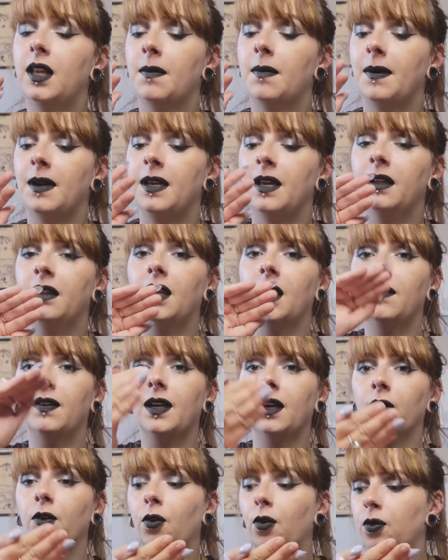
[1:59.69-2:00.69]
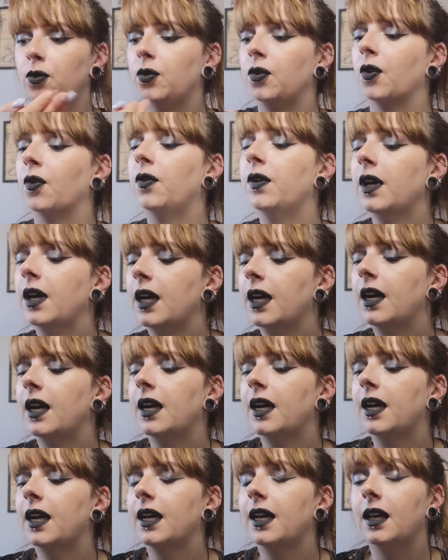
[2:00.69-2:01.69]
à paillettes avec un creux dedans.
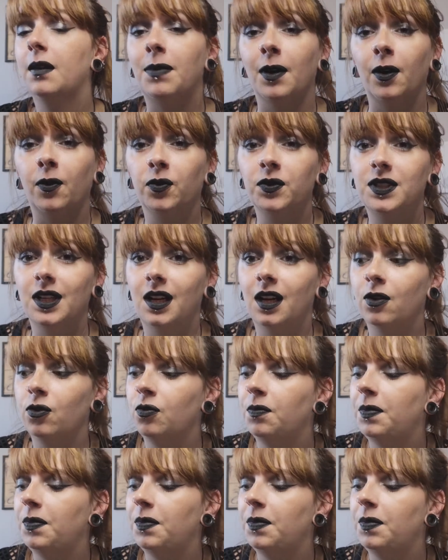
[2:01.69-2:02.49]
Et par contre celle-là, une